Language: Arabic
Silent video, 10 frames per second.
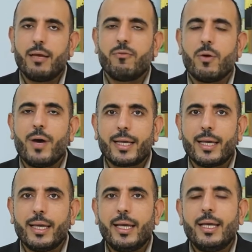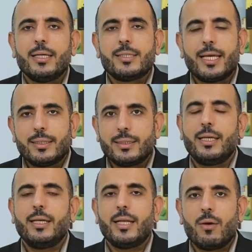فواكه زي
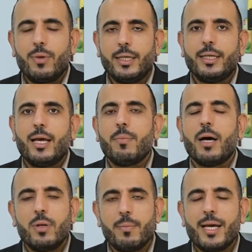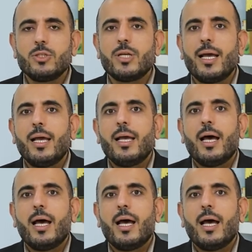التين أو العنب أو المانجا